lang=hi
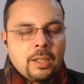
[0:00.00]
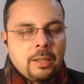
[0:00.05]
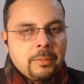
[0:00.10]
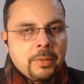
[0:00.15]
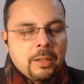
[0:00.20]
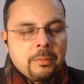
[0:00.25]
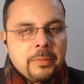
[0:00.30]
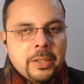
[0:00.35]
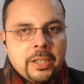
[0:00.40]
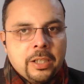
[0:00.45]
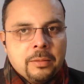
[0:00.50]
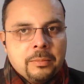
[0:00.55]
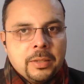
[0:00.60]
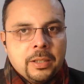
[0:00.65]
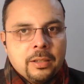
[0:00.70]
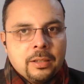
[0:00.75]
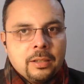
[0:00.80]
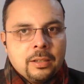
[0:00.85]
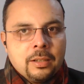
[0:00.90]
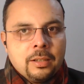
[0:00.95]
ये मेरा मीडियम
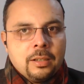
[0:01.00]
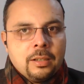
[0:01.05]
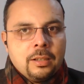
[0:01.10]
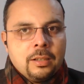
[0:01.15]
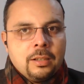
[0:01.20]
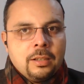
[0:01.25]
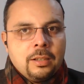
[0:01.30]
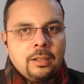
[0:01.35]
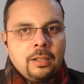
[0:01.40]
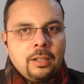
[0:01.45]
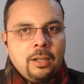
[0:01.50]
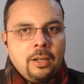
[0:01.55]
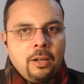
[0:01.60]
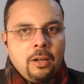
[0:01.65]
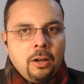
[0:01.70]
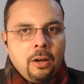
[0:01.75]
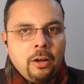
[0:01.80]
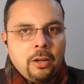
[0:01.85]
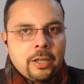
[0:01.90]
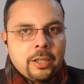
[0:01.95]
है
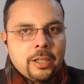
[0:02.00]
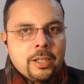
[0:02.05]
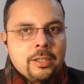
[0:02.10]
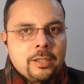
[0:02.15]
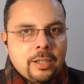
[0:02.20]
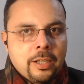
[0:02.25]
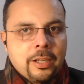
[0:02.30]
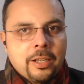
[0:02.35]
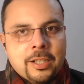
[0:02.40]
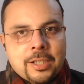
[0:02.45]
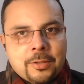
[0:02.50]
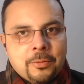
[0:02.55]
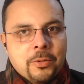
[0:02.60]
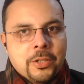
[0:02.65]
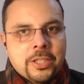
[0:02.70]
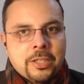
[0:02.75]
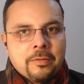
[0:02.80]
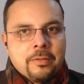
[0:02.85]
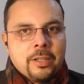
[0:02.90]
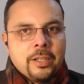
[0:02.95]
और इस तरीके से वो
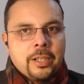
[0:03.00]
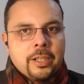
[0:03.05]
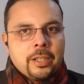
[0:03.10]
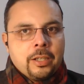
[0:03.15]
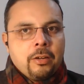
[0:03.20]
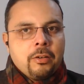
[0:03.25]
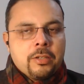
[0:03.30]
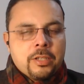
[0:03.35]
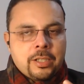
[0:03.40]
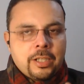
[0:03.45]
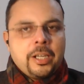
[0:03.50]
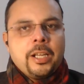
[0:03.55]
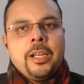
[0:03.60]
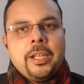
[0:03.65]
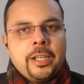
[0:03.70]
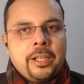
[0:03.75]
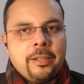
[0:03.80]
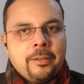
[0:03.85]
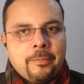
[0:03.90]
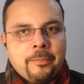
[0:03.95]
अचीव करेंगे और
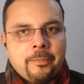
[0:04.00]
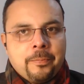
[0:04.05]
सडनली